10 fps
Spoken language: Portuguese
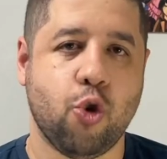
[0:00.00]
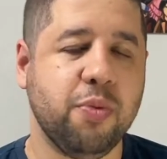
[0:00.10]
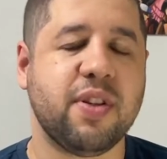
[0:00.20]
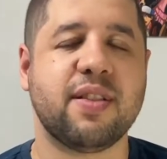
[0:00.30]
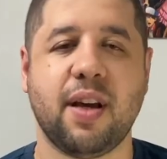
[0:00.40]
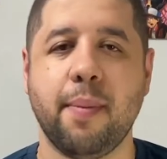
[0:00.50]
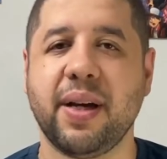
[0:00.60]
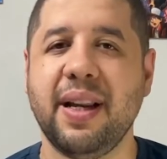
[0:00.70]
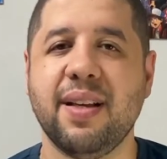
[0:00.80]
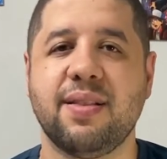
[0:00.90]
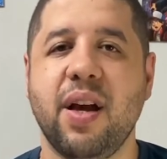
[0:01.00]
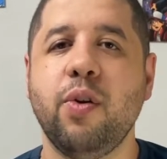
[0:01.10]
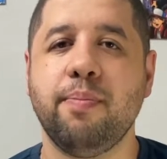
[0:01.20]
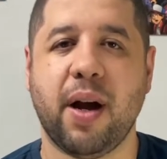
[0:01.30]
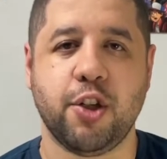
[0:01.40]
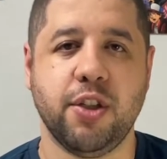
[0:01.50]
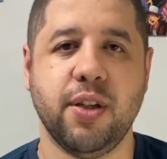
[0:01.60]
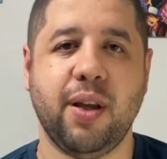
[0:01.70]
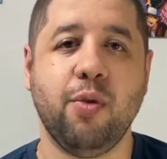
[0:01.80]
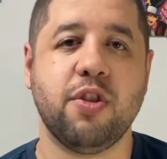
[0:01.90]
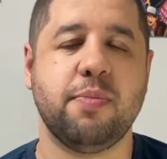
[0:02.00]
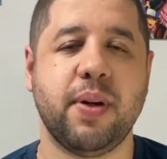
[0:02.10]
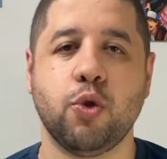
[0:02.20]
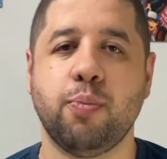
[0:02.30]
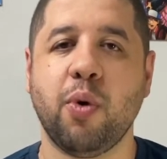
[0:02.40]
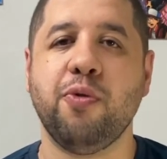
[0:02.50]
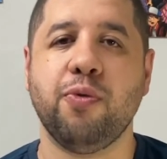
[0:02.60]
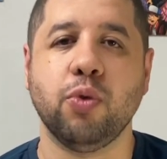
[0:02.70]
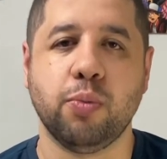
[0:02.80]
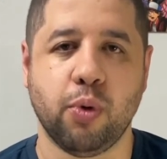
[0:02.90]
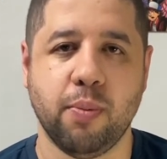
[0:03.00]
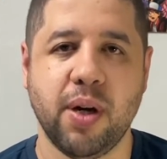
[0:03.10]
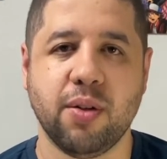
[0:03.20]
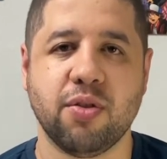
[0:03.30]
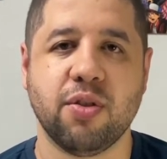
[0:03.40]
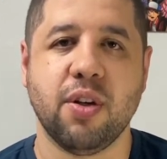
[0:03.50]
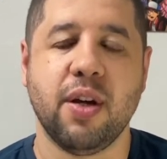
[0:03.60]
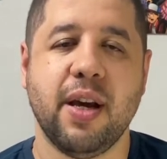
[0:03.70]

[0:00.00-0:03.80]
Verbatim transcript: Como você sabe que ele é zero empatia e tem um desprezo profundo por humanos,